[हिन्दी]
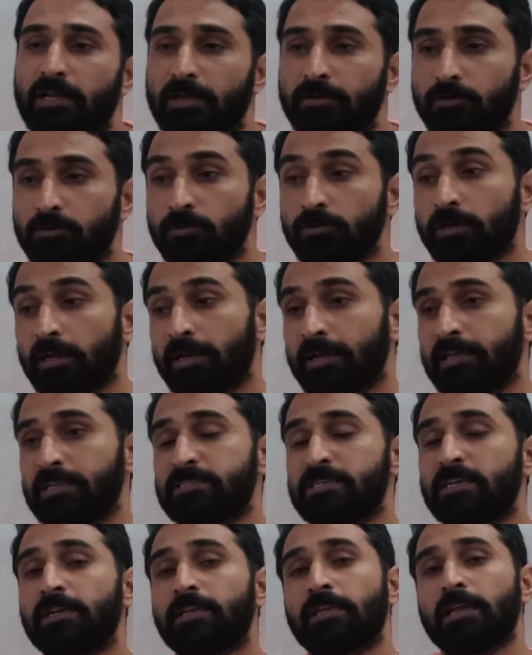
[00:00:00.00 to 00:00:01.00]
रहा है उनका
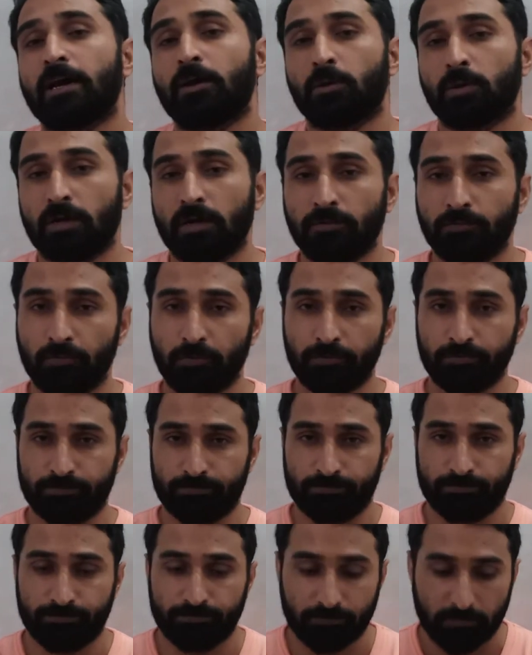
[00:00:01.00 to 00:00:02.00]
नेचर क्या होगा वो
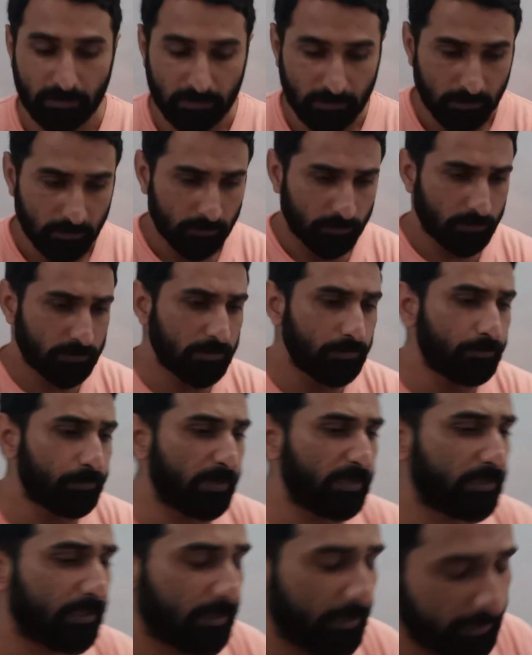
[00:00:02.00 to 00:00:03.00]
तो
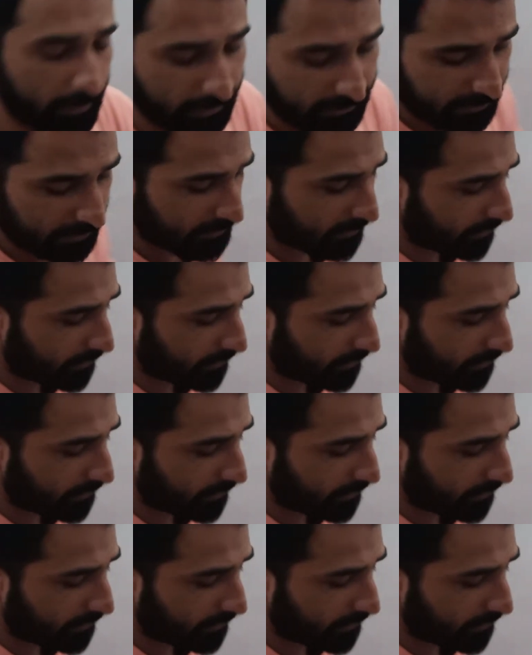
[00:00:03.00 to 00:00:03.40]
सिंपल तरीके से